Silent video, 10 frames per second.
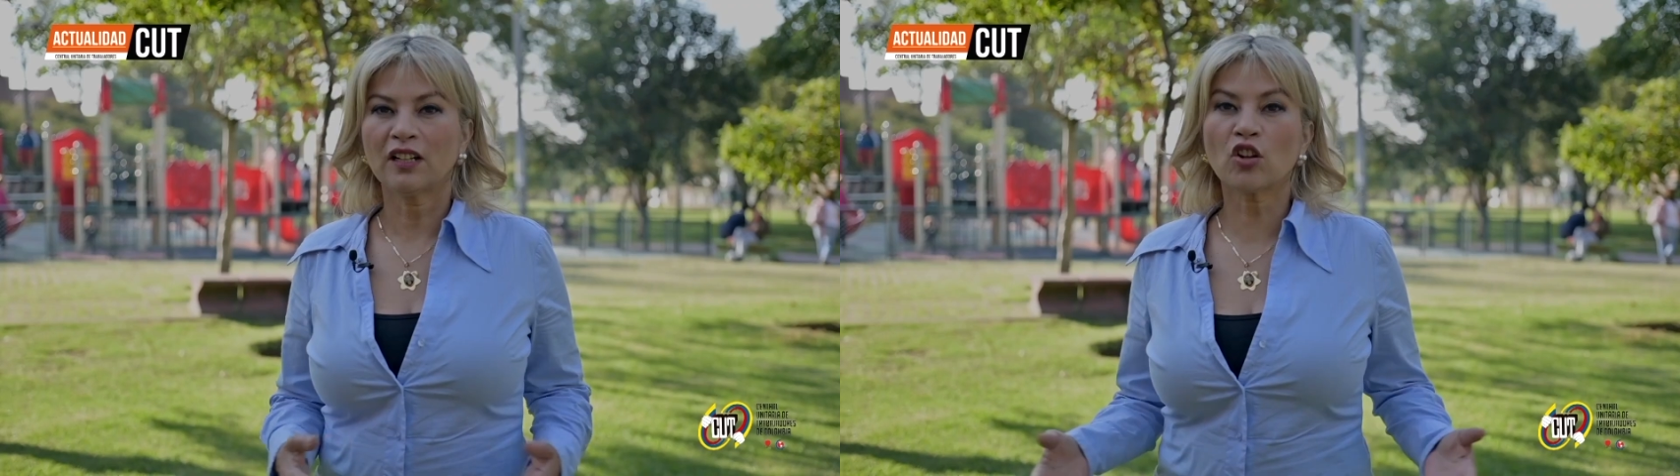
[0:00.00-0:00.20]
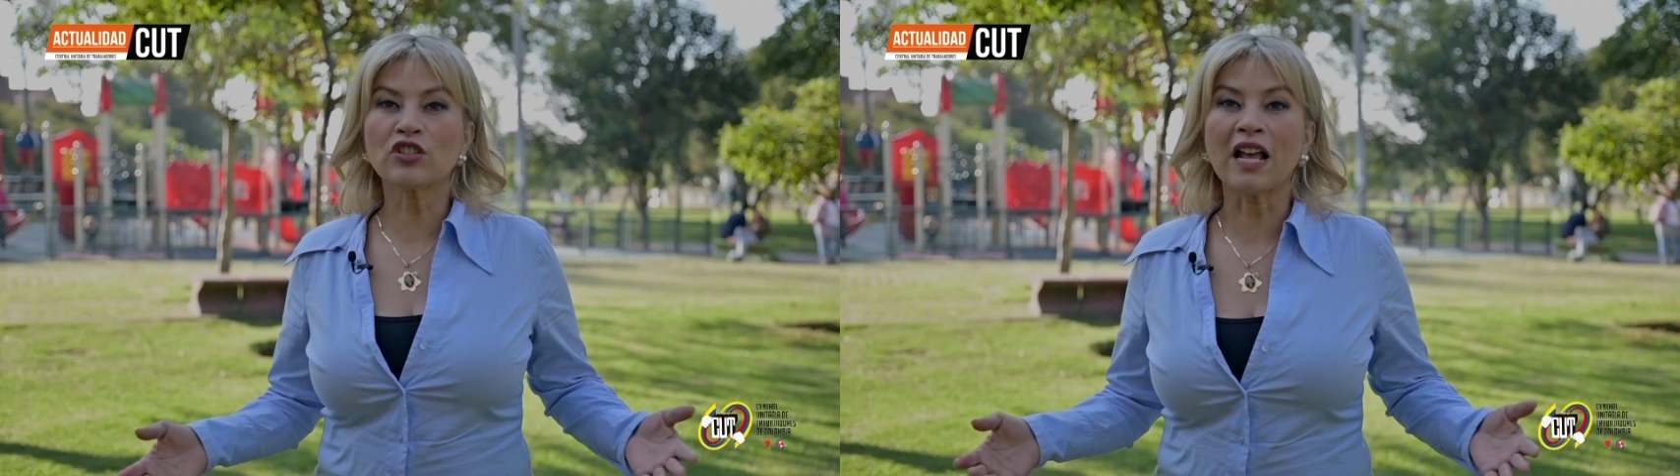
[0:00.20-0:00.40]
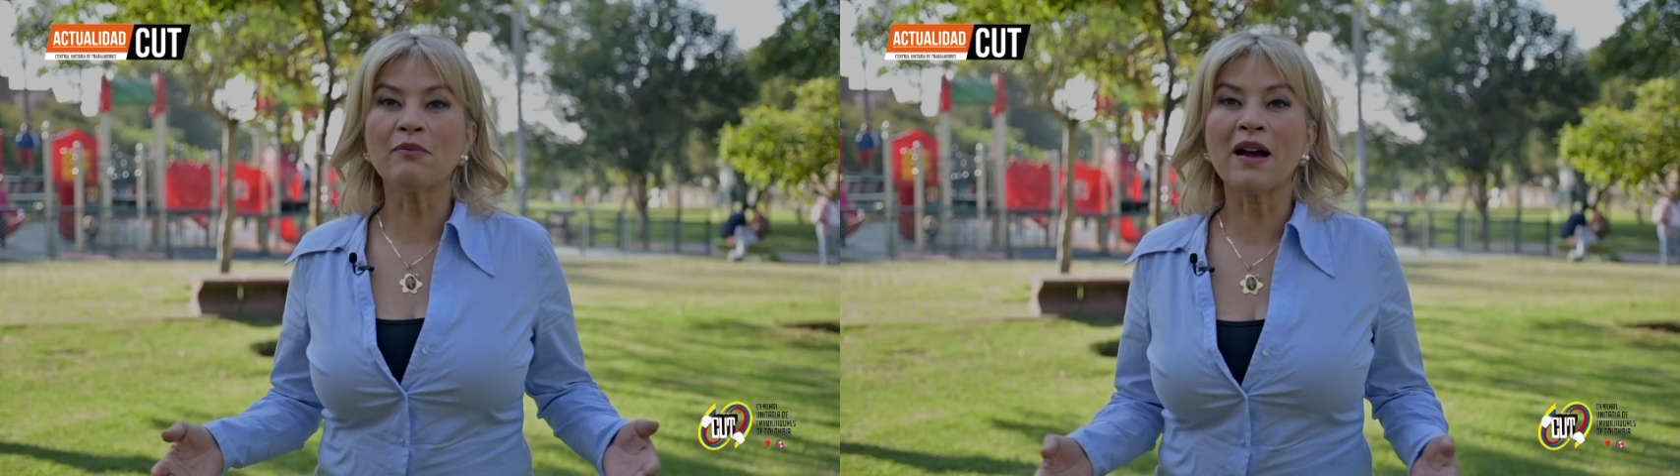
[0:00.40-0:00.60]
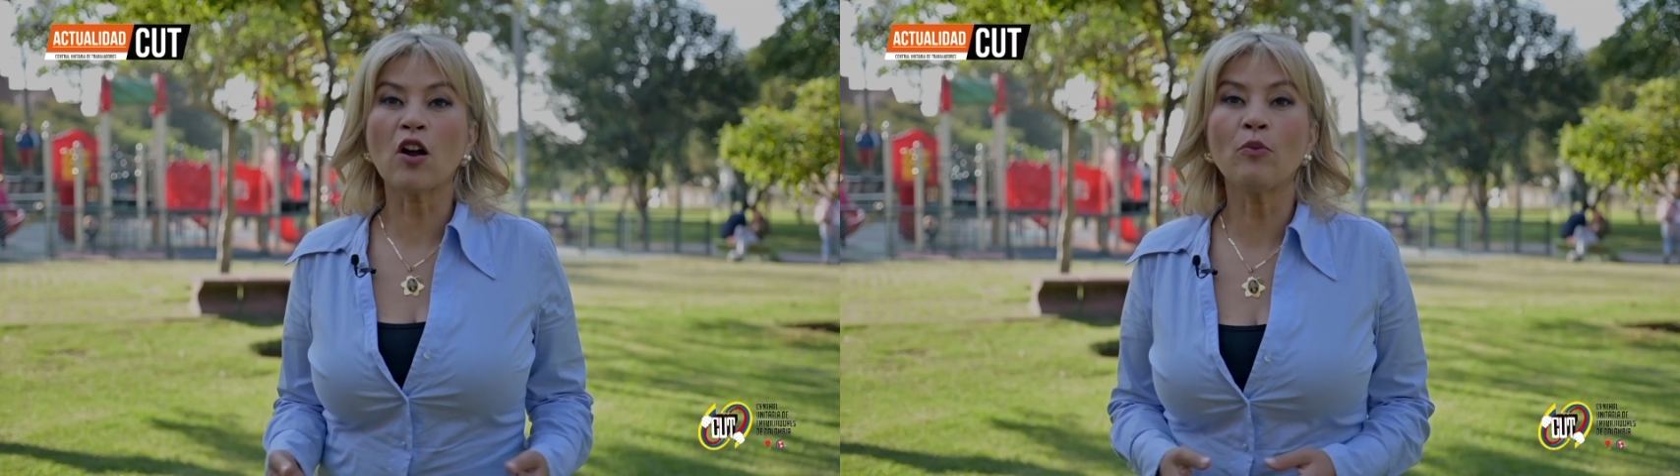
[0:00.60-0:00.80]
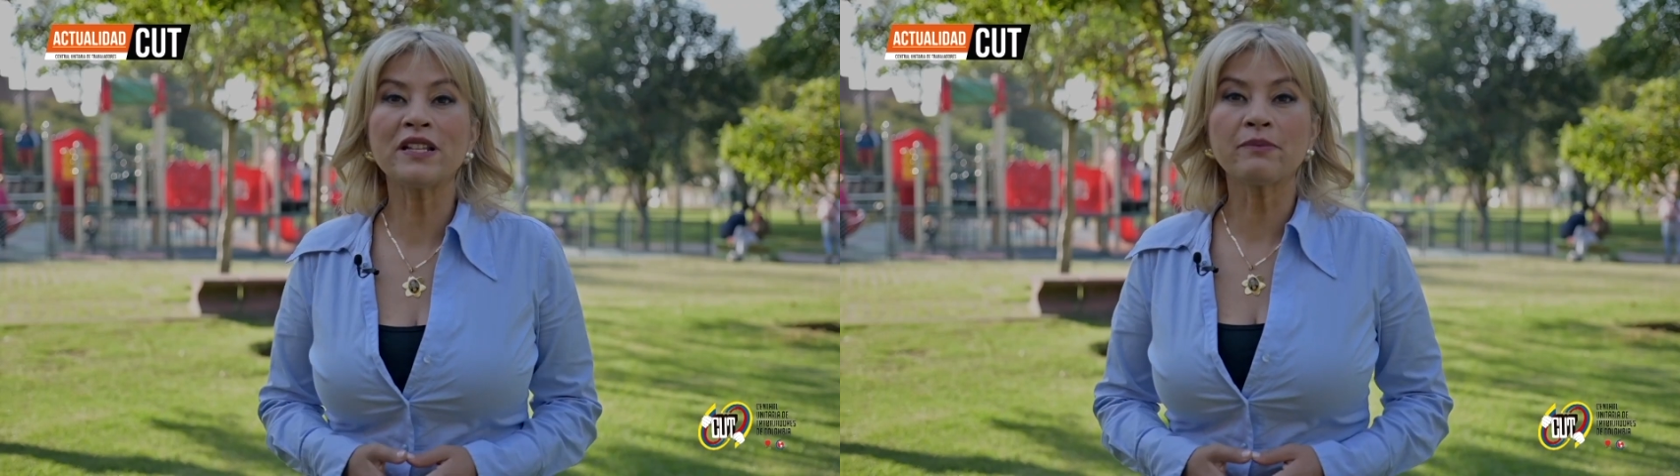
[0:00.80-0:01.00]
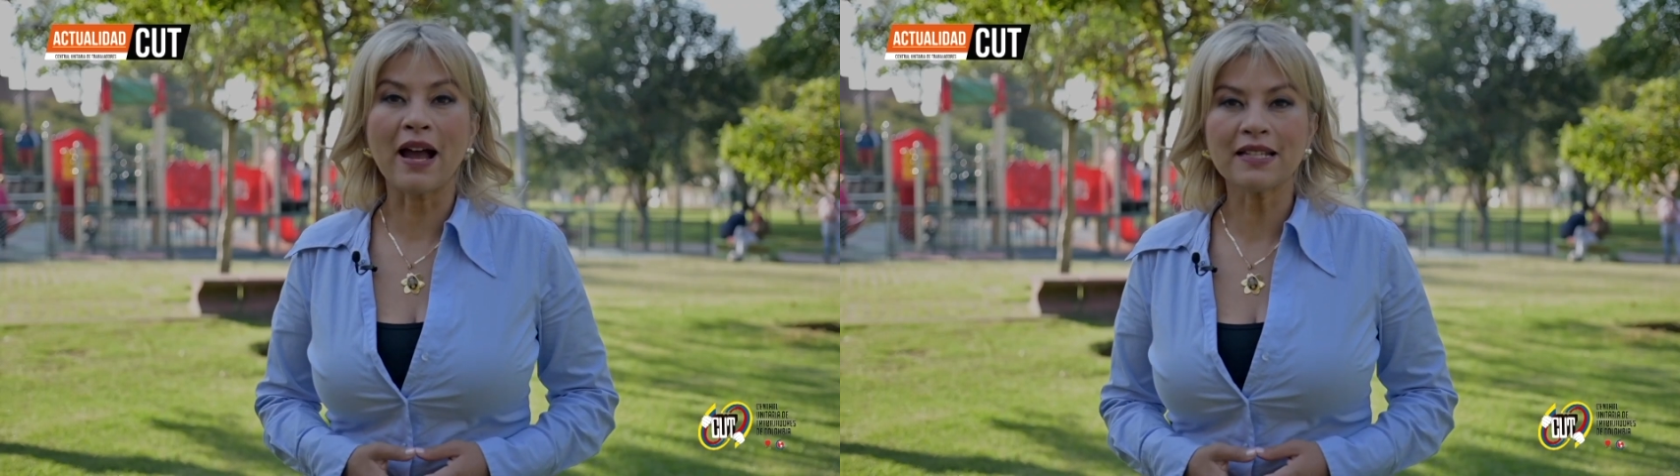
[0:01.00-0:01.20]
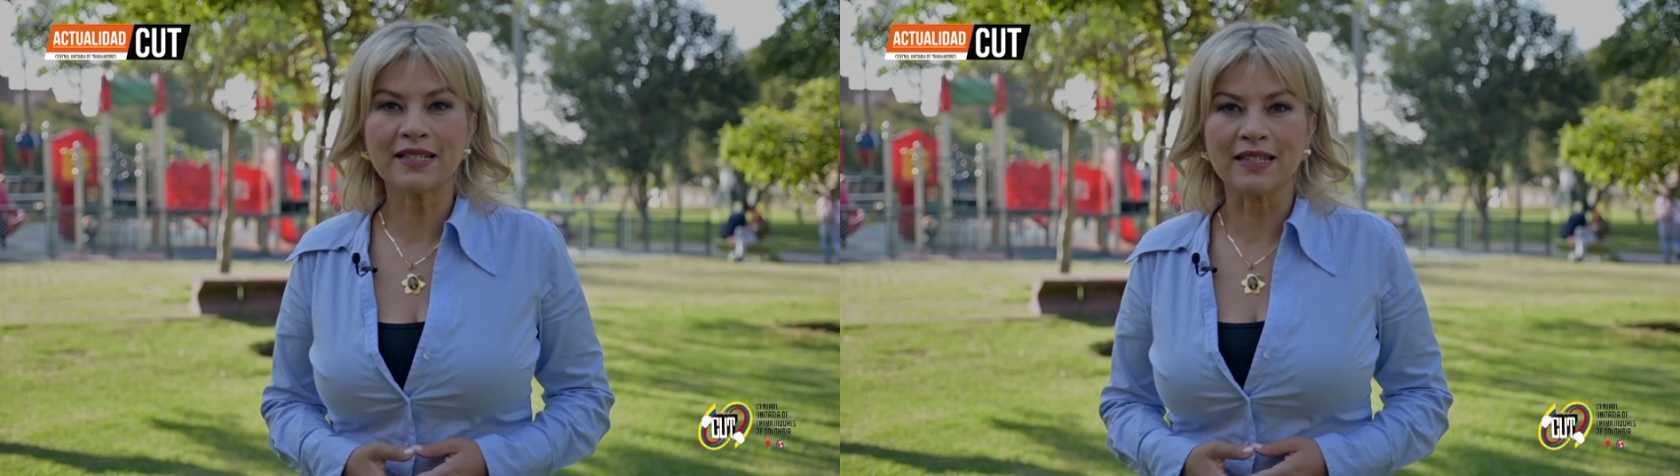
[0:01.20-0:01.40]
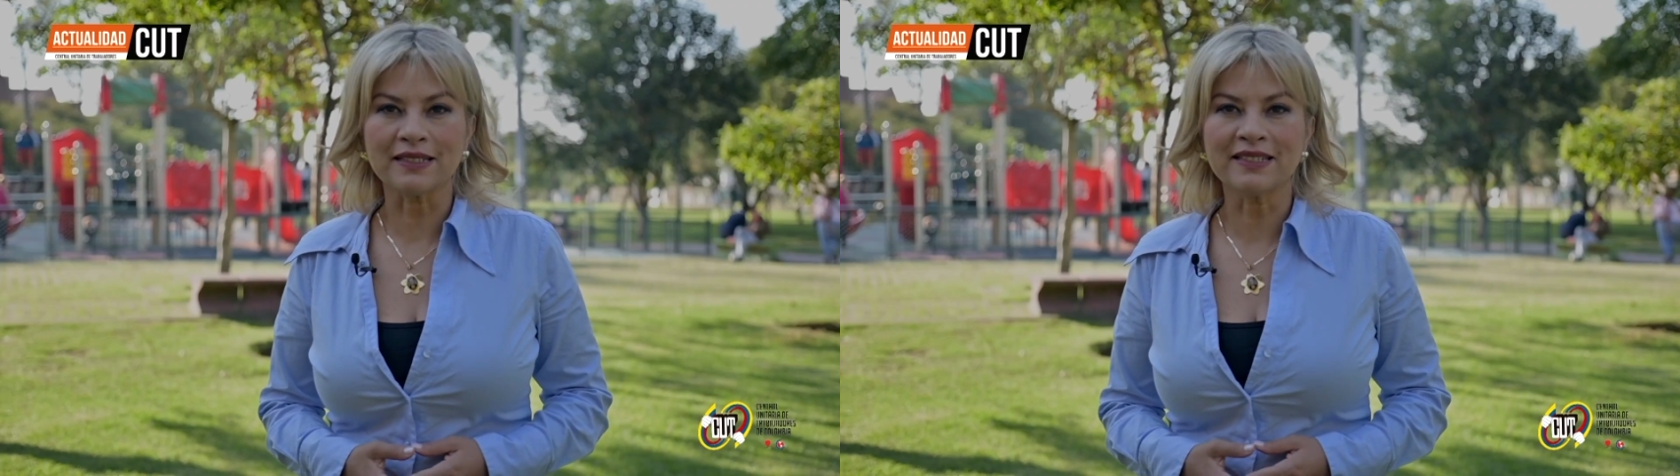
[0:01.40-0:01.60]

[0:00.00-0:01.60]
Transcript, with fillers: Rosalba Gómez Vázquez,